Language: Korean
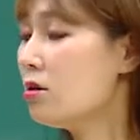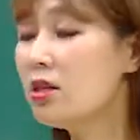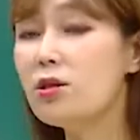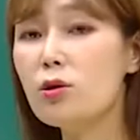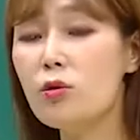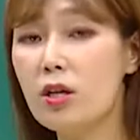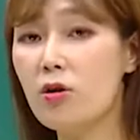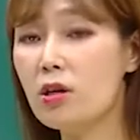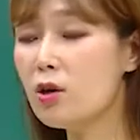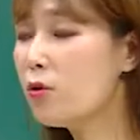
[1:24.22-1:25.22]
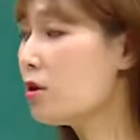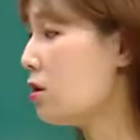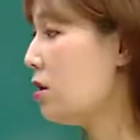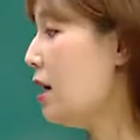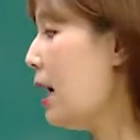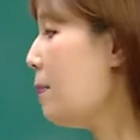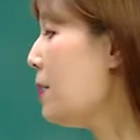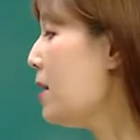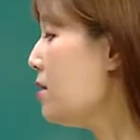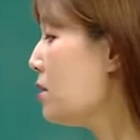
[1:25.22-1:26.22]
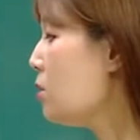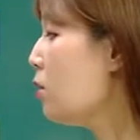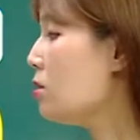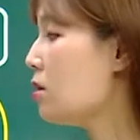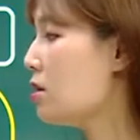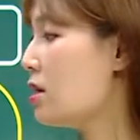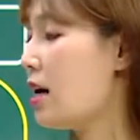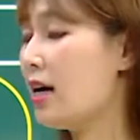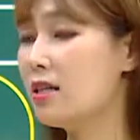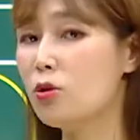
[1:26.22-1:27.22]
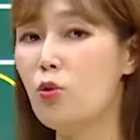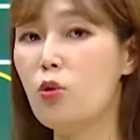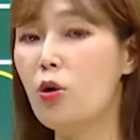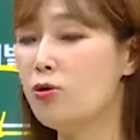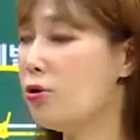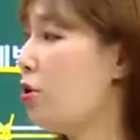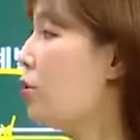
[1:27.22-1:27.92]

실제로 이런 키워드들 앞에 있는 키워드들 제가 가지고 온 거거든요.